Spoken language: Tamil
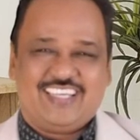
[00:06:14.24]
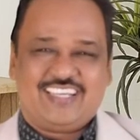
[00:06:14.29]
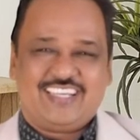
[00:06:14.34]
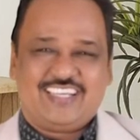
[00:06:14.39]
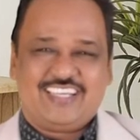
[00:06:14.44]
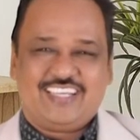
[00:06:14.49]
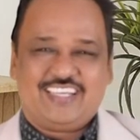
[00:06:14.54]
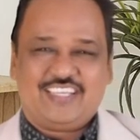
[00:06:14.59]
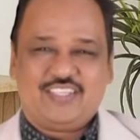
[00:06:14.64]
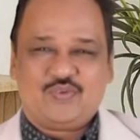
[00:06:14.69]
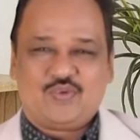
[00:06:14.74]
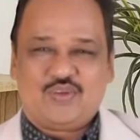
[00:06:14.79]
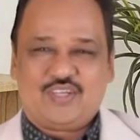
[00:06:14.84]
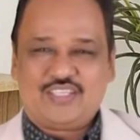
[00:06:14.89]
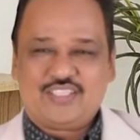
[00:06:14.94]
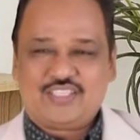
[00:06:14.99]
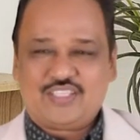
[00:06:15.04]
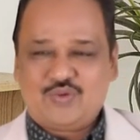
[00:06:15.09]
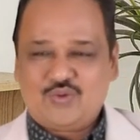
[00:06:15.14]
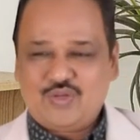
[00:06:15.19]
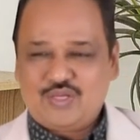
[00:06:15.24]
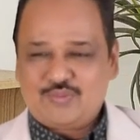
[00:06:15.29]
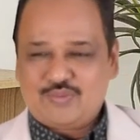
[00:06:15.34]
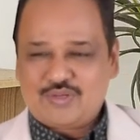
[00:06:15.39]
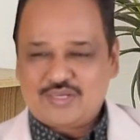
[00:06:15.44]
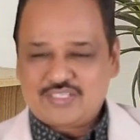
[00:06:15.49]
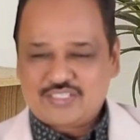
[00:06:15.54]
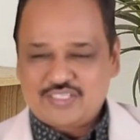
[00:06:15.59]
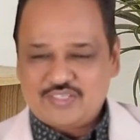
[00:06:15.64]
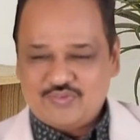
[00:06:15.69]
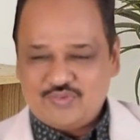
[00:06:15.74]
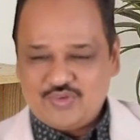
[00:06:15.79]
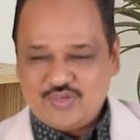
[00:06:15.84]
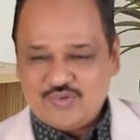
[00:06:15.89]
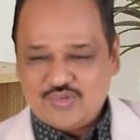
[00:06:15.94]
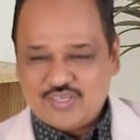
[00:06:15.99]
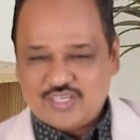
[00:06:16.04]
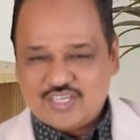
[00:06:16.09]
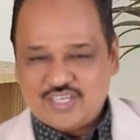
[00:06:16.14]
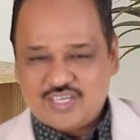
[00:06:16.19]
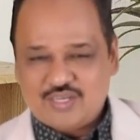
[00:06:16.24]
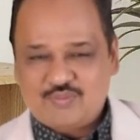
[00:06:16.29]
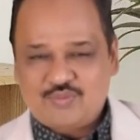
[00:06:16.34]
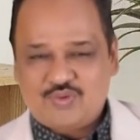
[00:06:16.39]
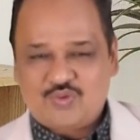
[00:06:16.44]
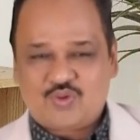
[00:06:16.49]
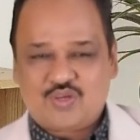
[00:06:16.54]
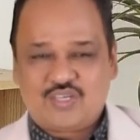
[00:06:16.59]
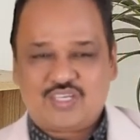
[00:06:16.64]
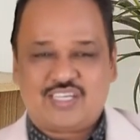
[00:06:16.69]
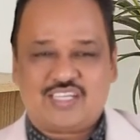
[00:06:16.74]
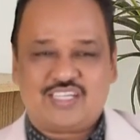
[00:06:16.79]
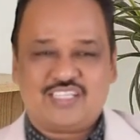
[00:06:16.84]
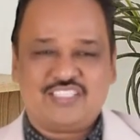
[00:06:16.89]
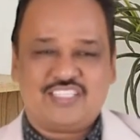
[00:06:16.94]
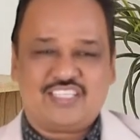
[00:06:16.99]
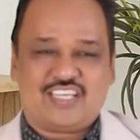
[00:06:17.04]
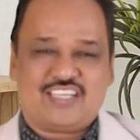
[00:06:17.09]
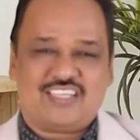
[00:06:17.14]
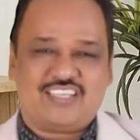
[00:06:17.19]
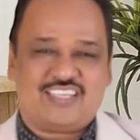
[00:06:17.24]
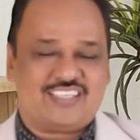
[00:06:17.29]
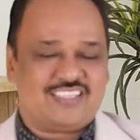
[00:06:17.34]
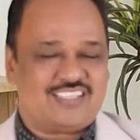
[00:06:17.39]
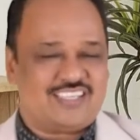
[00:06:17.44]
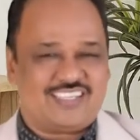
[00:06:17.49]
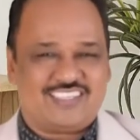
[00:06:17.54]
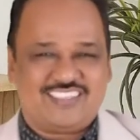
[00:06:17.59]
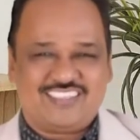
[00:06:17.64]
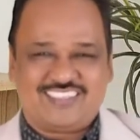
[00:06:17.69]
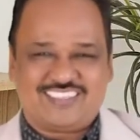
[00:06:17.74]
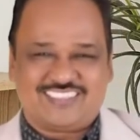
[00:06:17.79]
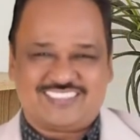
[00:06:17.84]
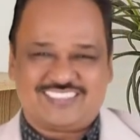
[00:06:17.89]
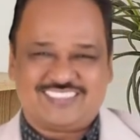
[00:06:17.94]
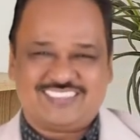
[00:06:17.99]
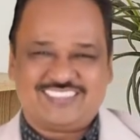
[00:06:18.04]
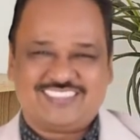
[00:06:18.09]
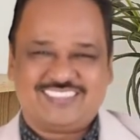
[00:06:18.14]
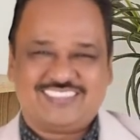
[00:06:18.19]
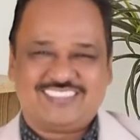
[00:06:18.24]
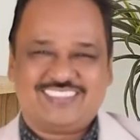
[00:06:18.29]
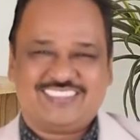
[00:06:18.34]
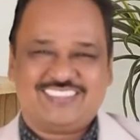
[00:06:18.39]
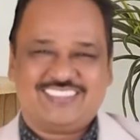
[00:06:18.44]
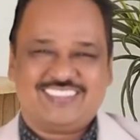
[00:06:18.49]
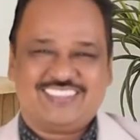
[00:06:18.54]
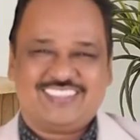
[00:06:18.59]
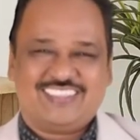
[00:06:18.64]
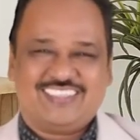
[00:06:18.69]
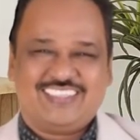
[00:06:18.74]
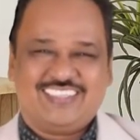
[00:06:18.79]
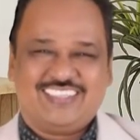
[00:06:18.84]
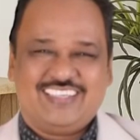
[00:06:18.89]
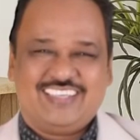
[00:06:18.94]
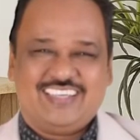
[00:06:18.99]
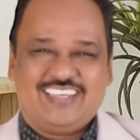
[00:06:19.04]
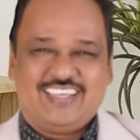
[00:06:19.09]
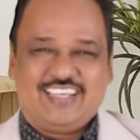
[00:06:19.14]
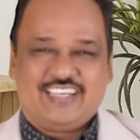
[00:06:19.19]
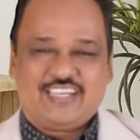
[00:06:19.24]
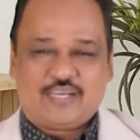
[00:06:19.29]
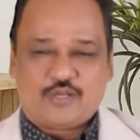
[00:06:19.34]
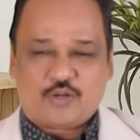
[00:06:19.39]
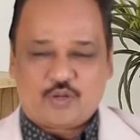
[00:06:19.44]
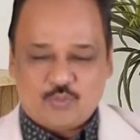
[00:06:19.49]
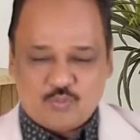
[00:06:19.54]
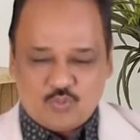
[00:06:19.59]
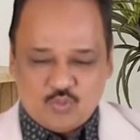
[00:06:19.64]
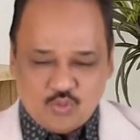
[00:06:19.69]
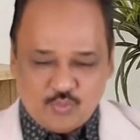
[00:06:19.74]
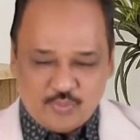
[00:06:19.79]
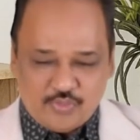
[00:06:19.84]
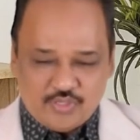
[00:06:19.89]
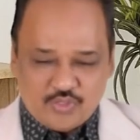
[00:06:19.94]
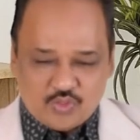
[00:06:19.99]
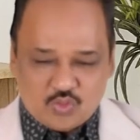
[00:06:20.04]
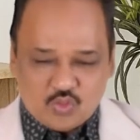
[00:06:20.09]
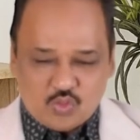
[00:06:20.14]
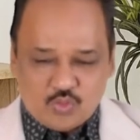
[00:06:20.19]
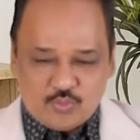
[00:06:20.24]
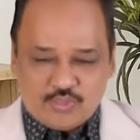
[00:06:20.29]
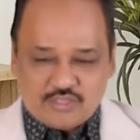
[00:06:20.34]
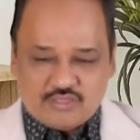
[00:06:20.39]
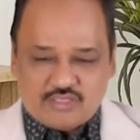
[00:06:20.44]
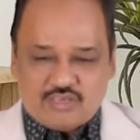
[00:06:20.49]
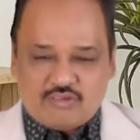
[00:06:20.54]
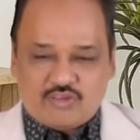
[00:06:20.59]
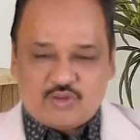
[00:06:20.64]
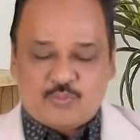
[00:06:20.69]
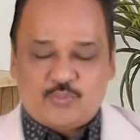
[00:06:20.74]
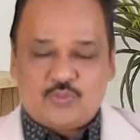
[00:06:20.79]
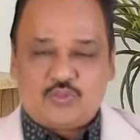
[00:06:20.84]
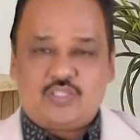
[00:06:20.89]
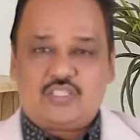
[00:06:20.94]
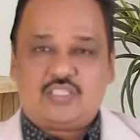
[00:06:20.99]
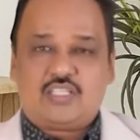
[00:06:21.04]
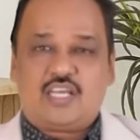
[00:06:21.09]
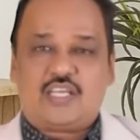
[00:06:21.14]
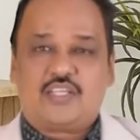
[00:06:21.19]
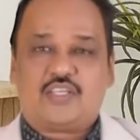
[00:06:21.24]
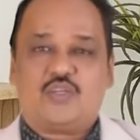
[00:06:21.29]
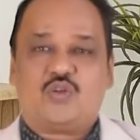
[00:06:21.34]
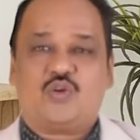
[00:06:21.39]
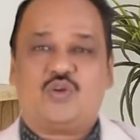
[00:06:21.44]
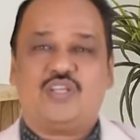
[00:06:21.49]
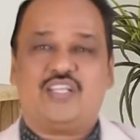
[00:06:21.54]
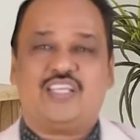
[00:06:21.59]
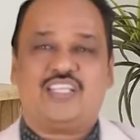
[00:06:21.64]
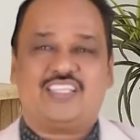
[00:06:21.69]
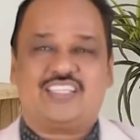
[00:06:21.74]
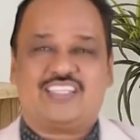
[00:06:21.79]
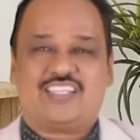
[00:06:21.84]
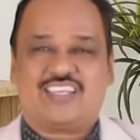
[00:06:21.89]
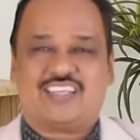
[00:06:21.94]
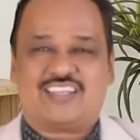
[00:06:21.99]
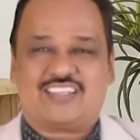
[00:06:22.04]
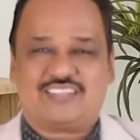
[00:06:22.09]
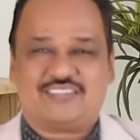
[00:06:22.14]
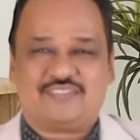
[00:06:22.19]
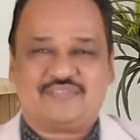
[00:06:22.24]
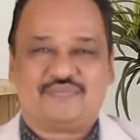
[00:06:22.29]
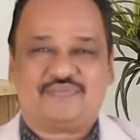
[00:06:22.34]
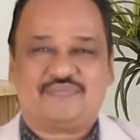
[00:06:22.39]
ஏங்க உலகத்தில் உள்ள மனுஷன் இவ்வளோ அக்கிரமம் உலகம் அழிஞ்சு அழியாத அழியாது காரணம் பூமியின் ரூபத்தை அவர் புதிதாக்கி கொண்டே இருக்கிறார்